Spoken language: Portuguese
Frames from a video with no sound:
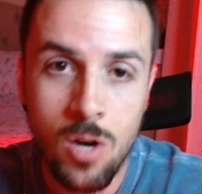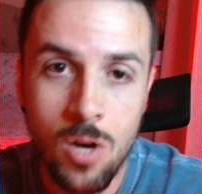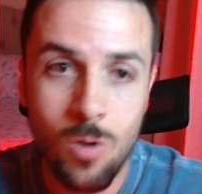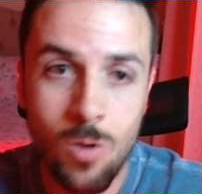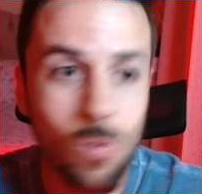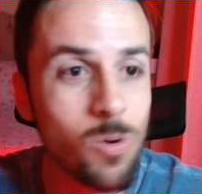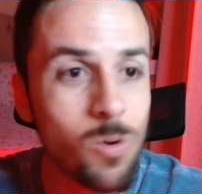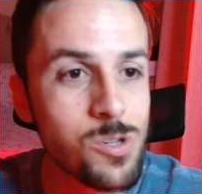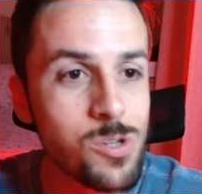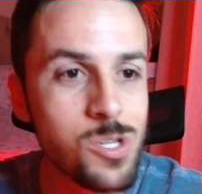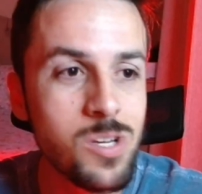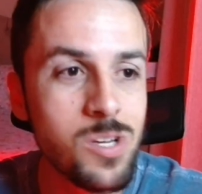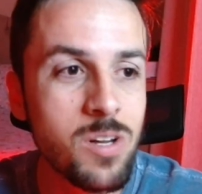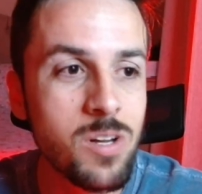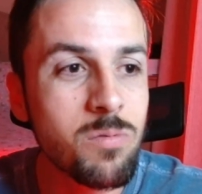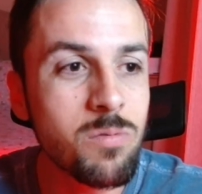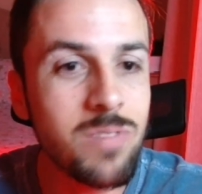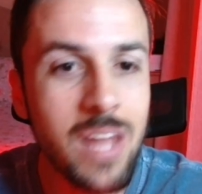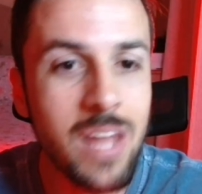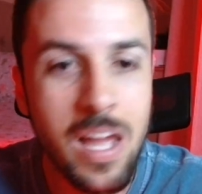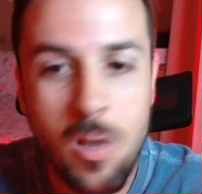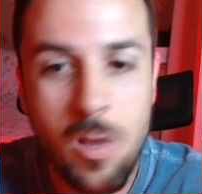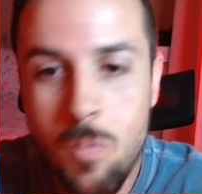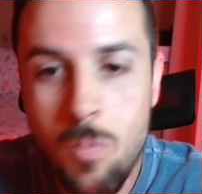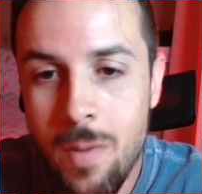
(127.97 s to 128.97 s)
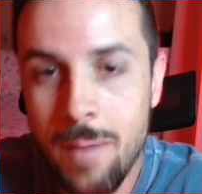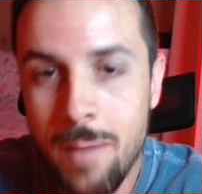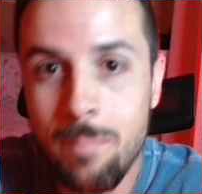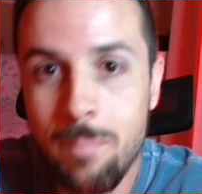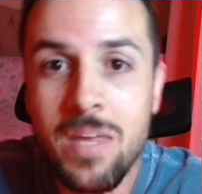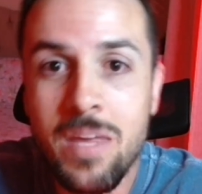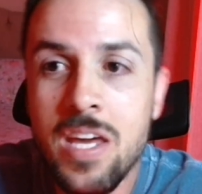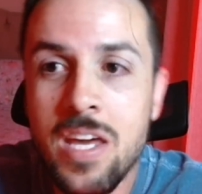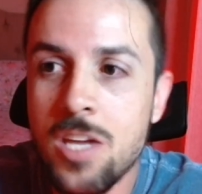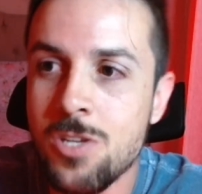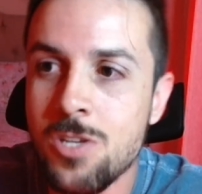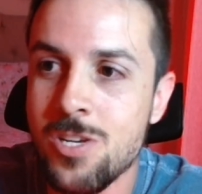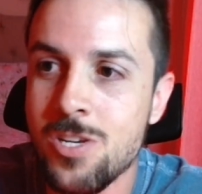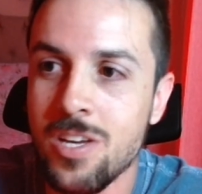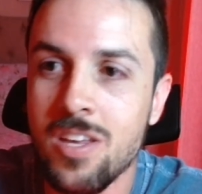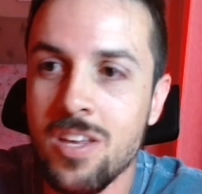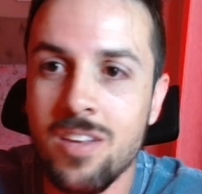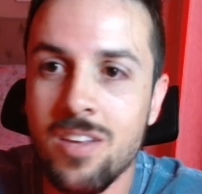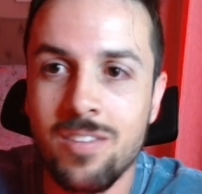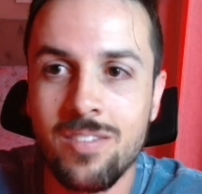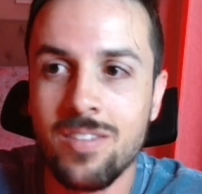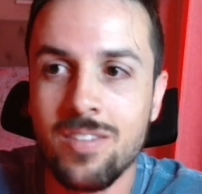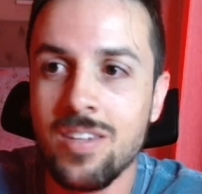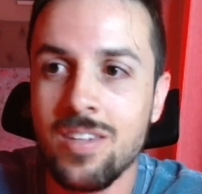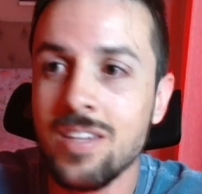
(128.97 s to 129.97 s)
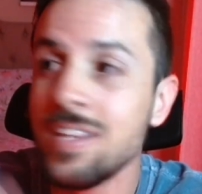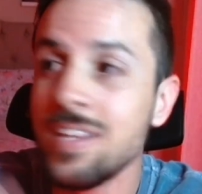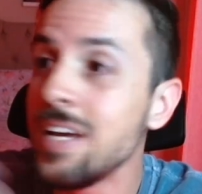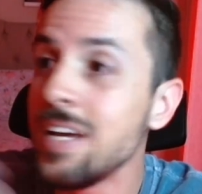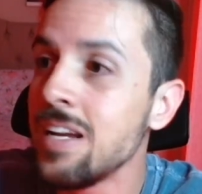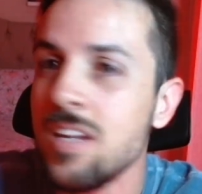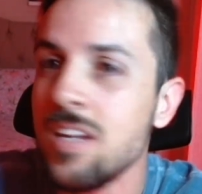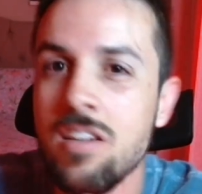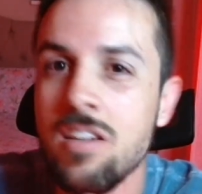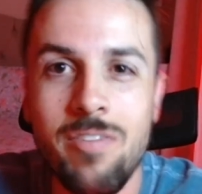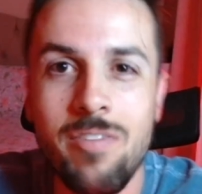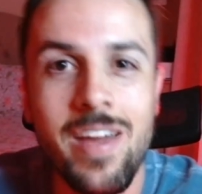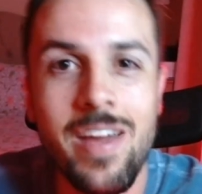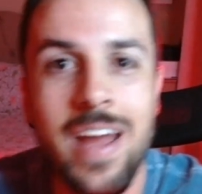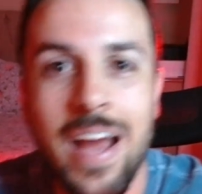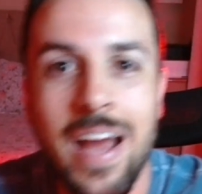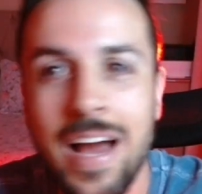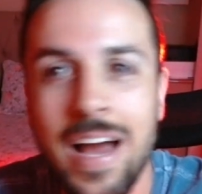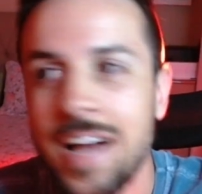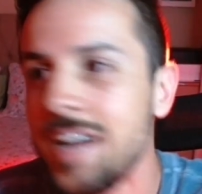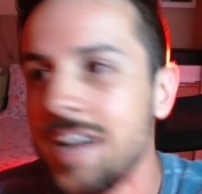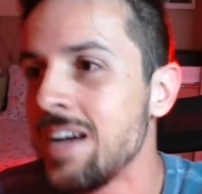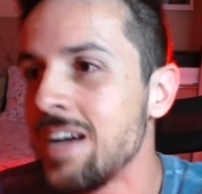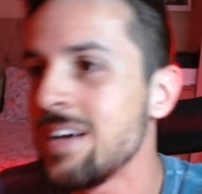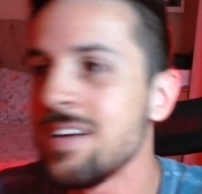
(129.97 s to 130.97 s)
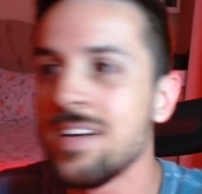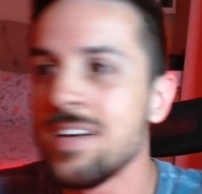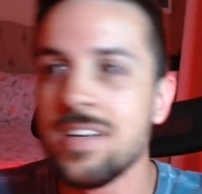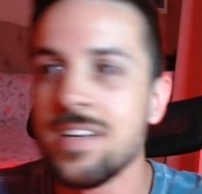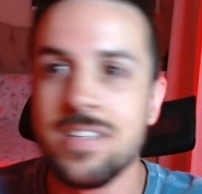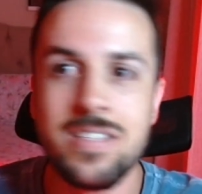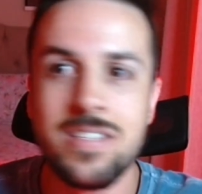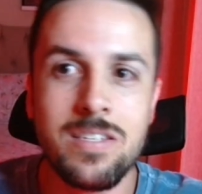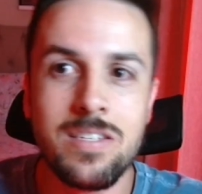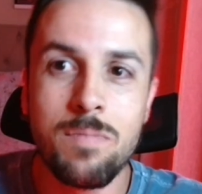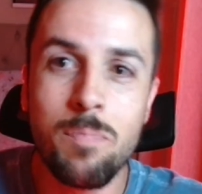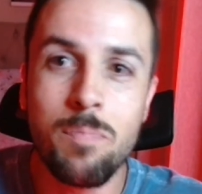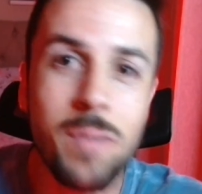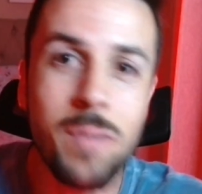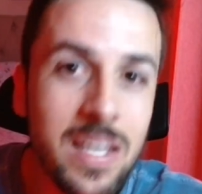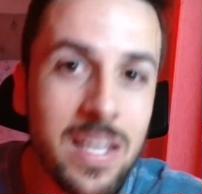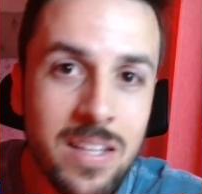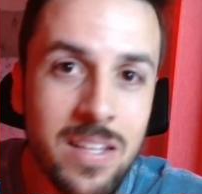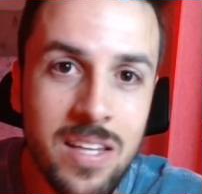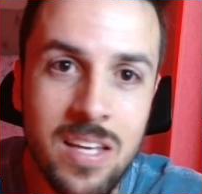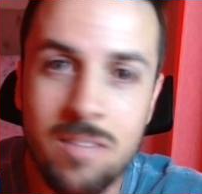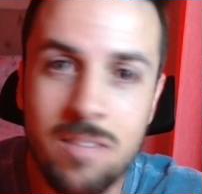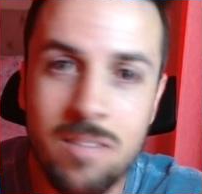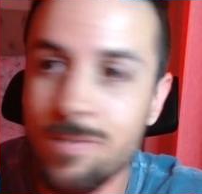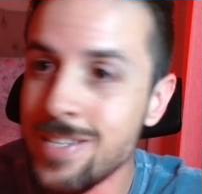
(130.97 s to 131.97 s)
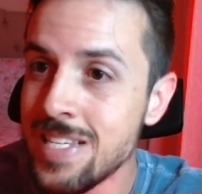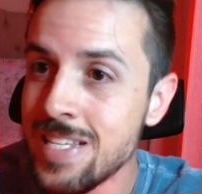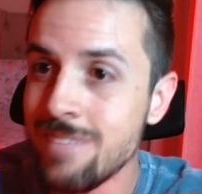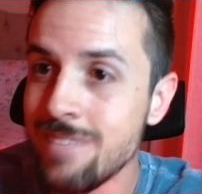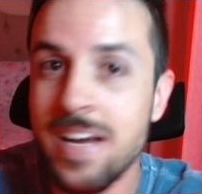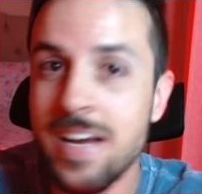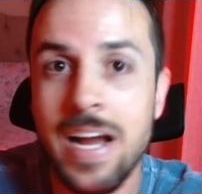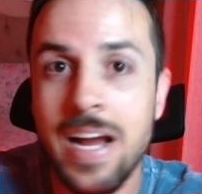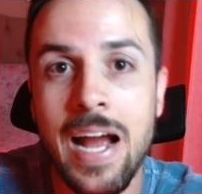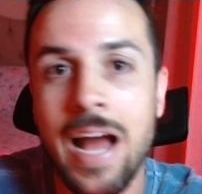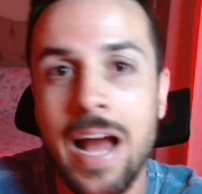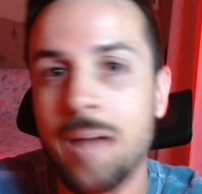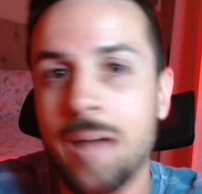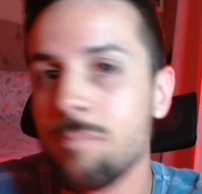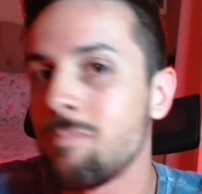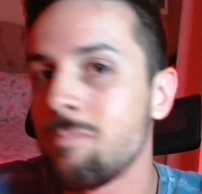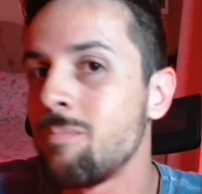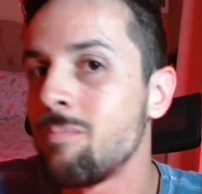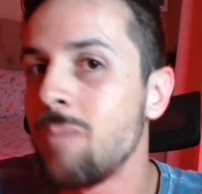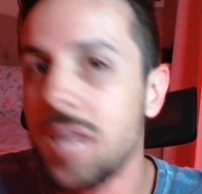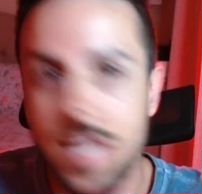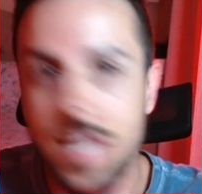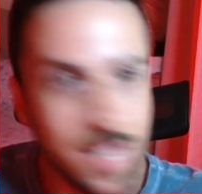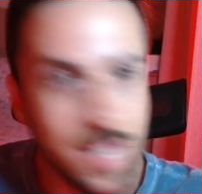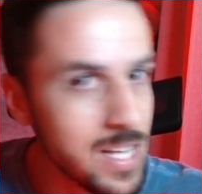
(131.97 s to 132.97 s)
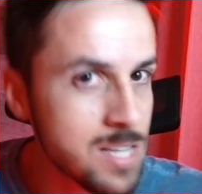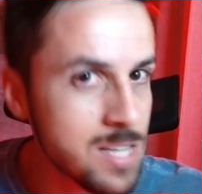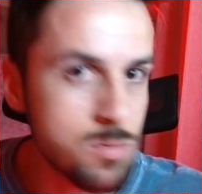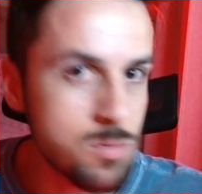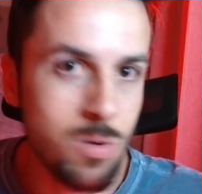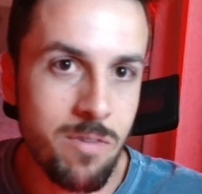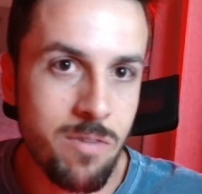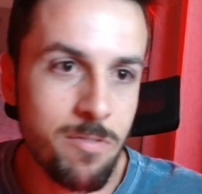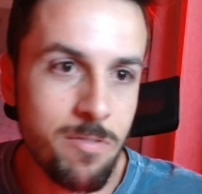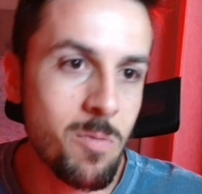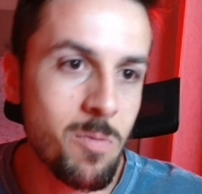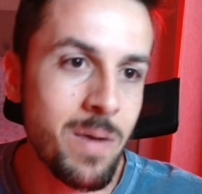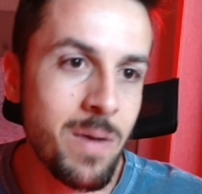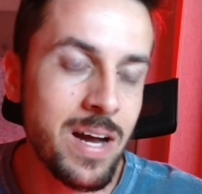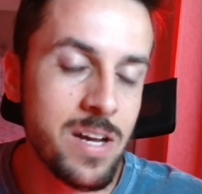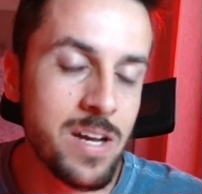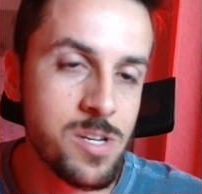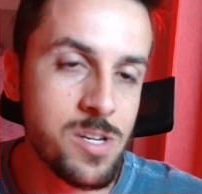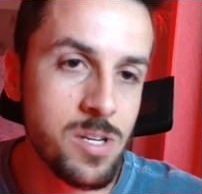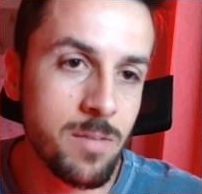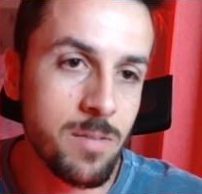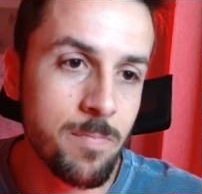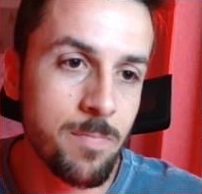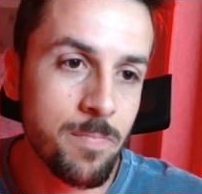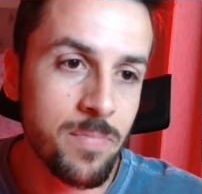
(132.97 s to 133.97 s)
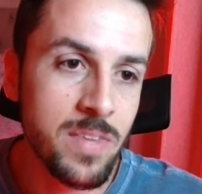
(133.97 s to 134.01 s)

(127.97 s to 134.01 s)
onde não tem uma mídia que se danificar, se perder, você vai perder a sua filmagem.